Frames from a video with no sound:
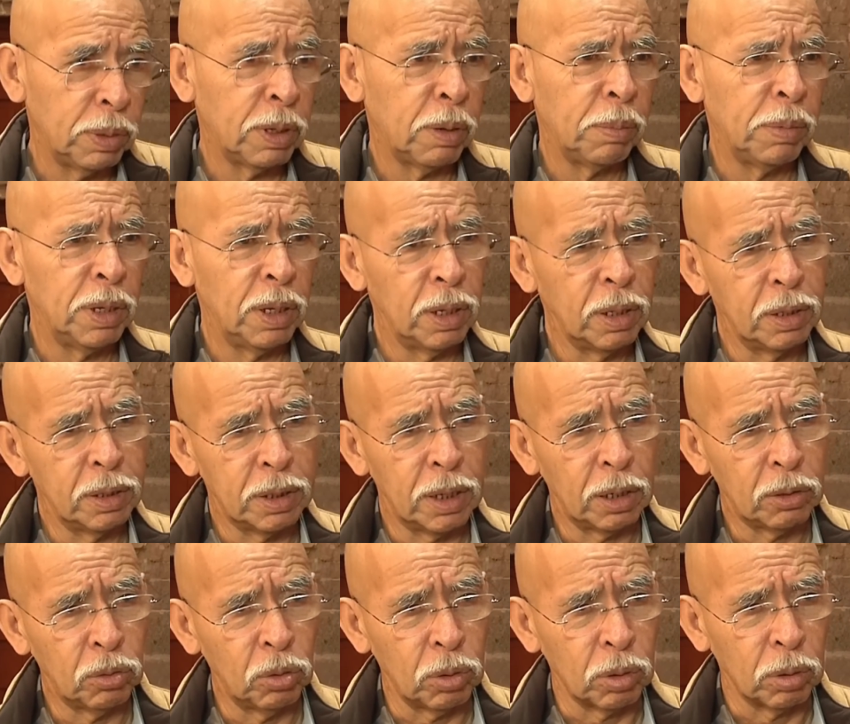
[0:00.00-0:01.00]
también de
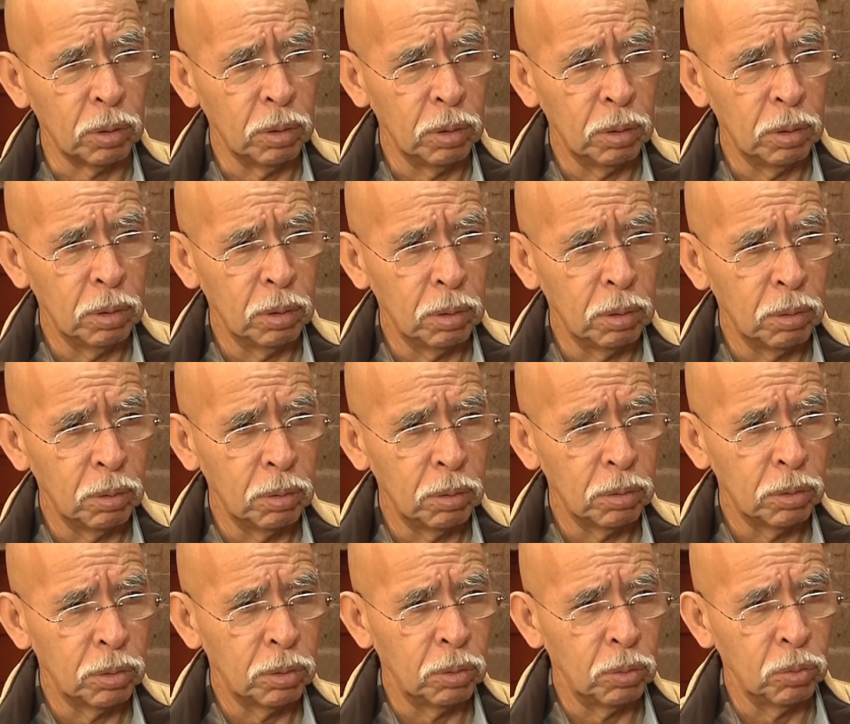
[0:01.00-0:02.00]
distractor
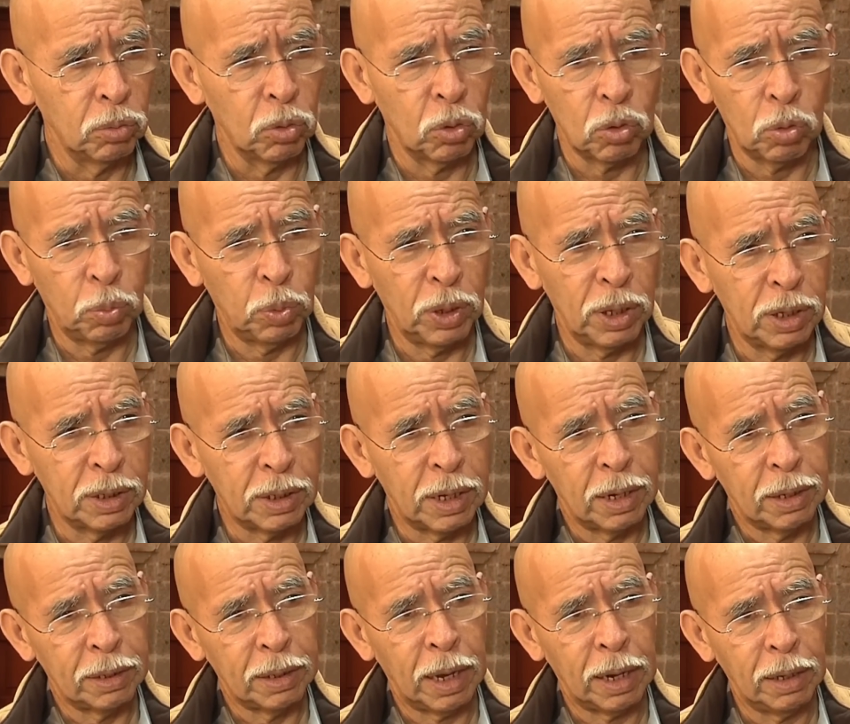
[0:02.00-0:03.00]
uno no puede
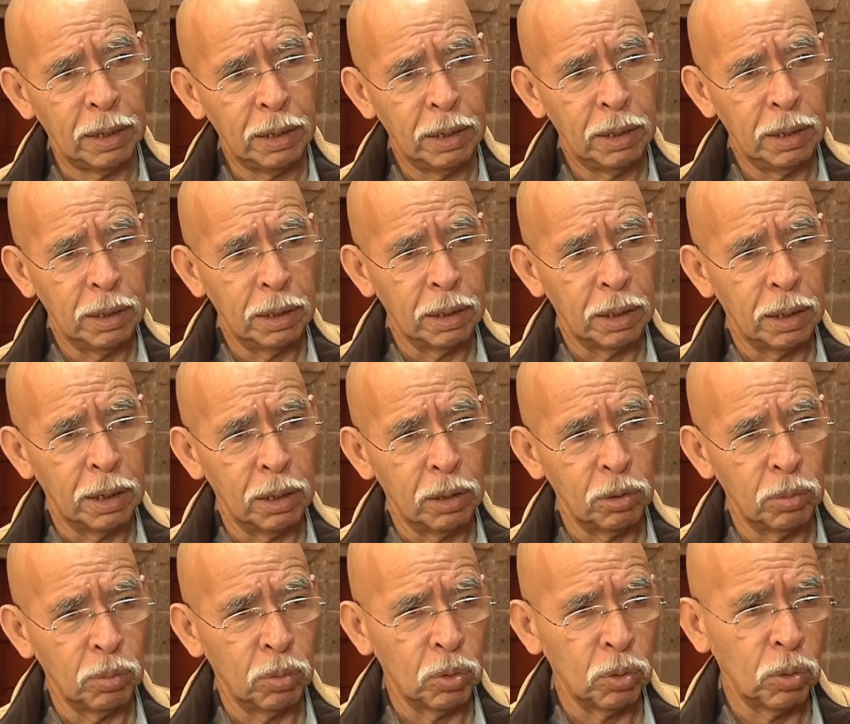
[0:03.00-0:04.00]
descartar que
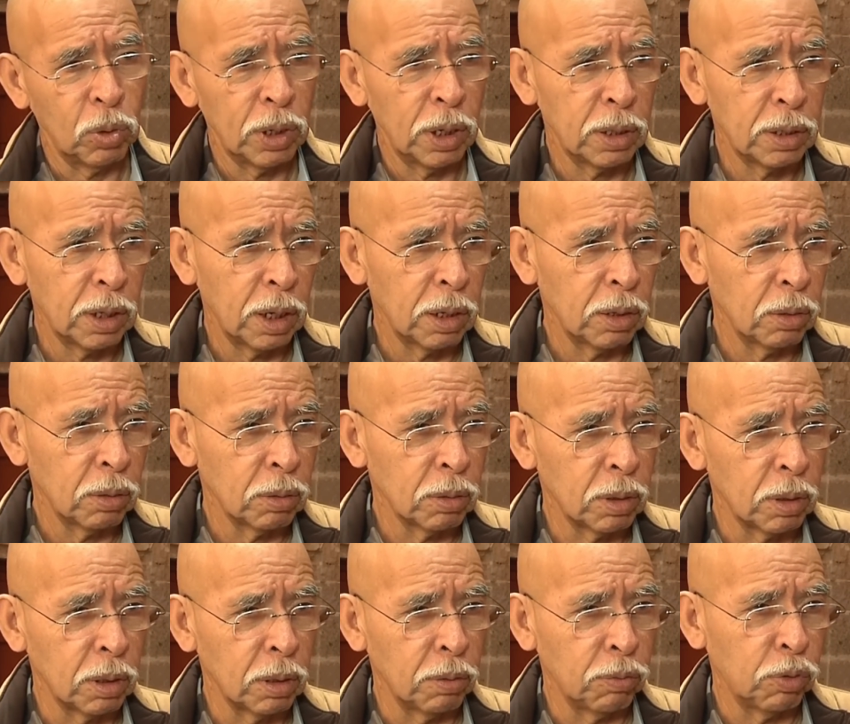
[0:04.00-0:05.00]
el rumor no haya
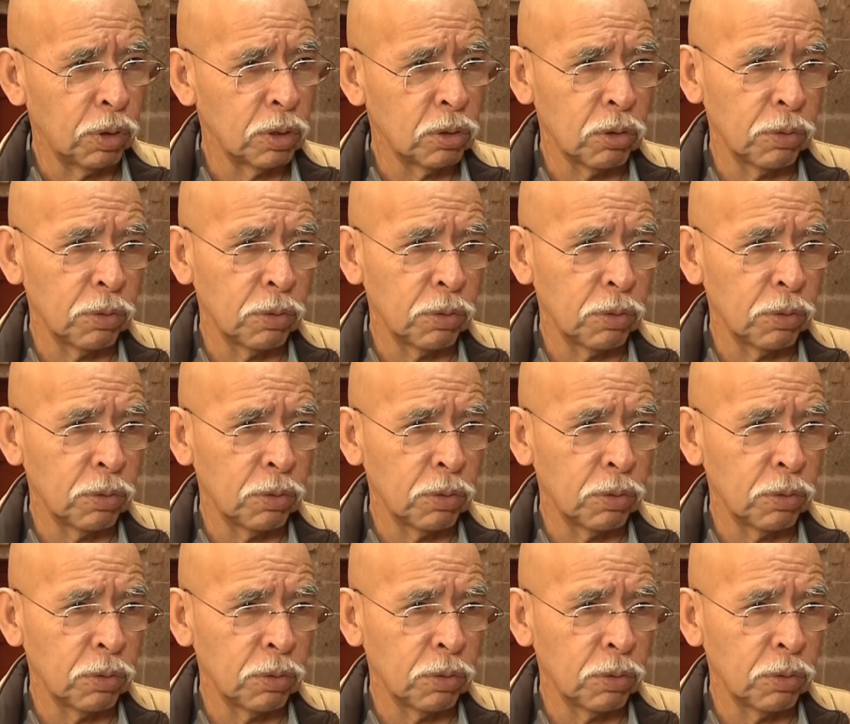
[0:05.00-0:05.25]
salido de fuentes